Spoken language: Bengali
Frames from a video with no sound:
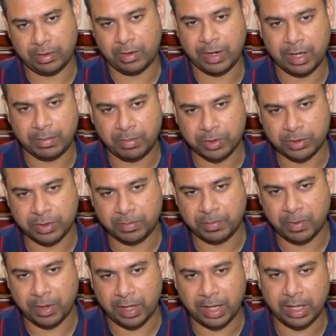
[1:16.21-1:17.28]
অনেক বছর
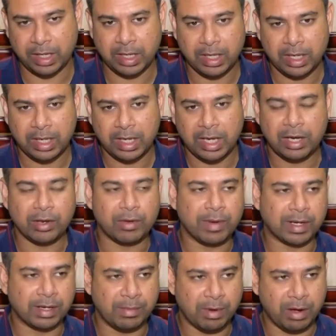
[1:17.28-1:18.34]
পরে এরকম
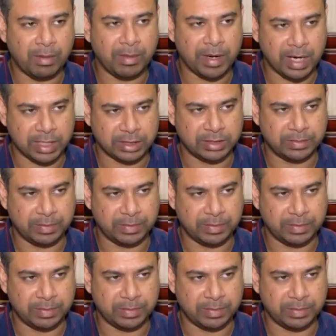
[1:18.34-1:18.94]
একটা মহামারী আসতে